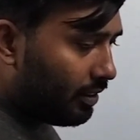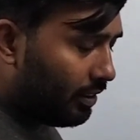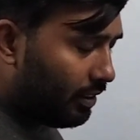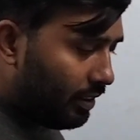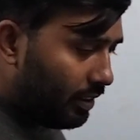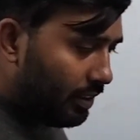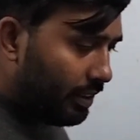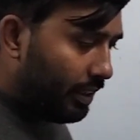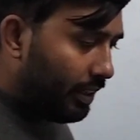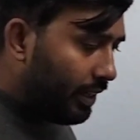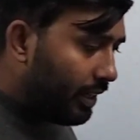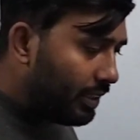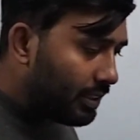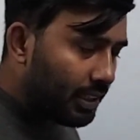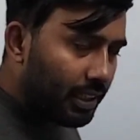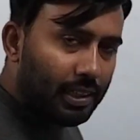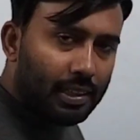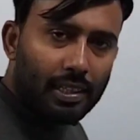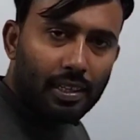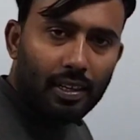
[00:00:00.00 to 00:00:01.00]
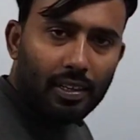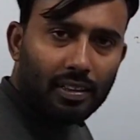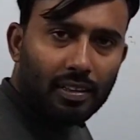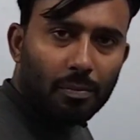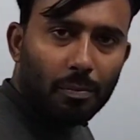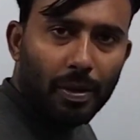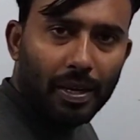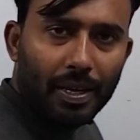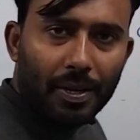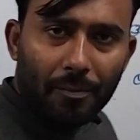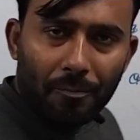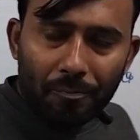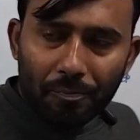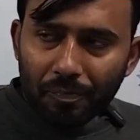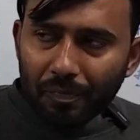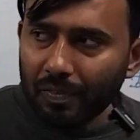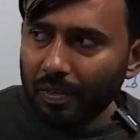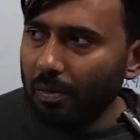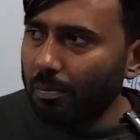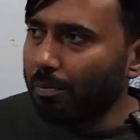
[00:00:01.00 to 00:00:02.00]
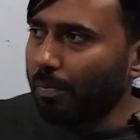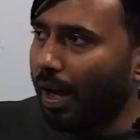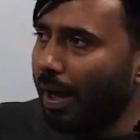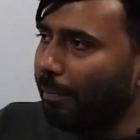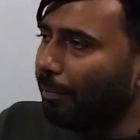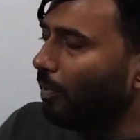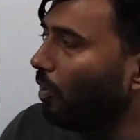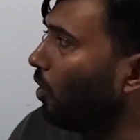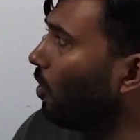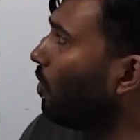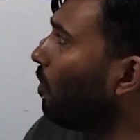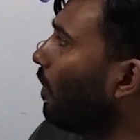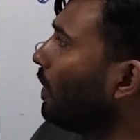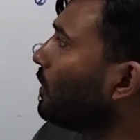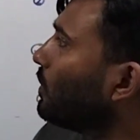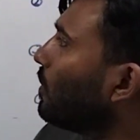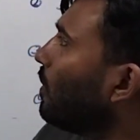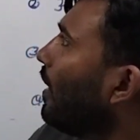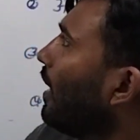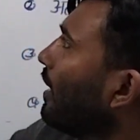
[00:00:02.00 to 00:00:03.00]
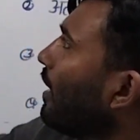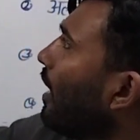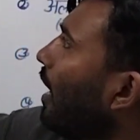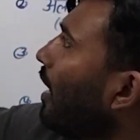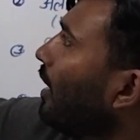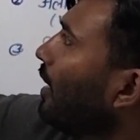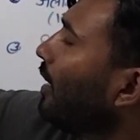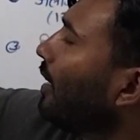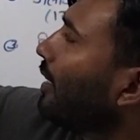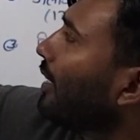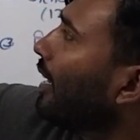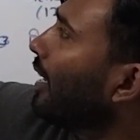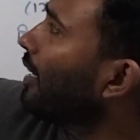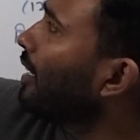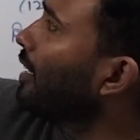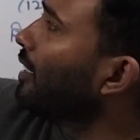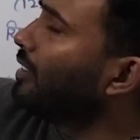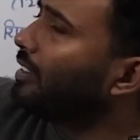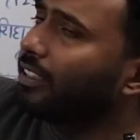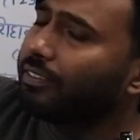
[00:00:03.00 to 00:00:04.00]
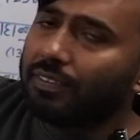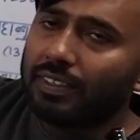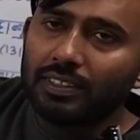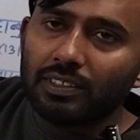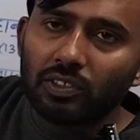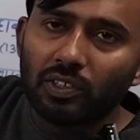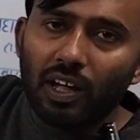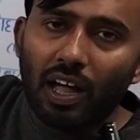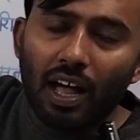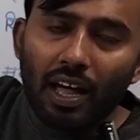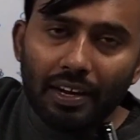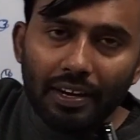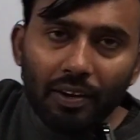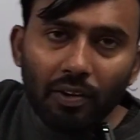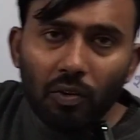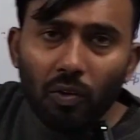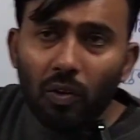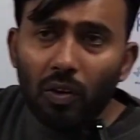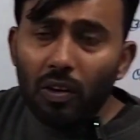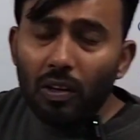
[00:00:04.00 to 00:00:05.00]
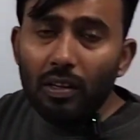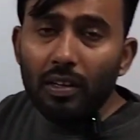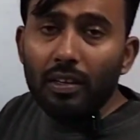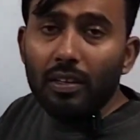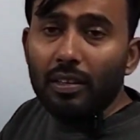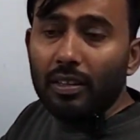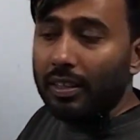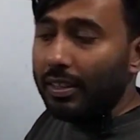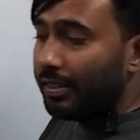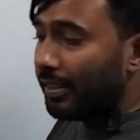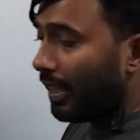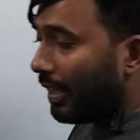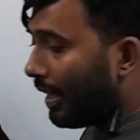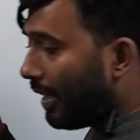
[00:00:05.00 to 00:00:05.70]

कि दिल्ली सल्तनत में मामलुक वंश को हटा करके खिलजी वंश को आने को इसने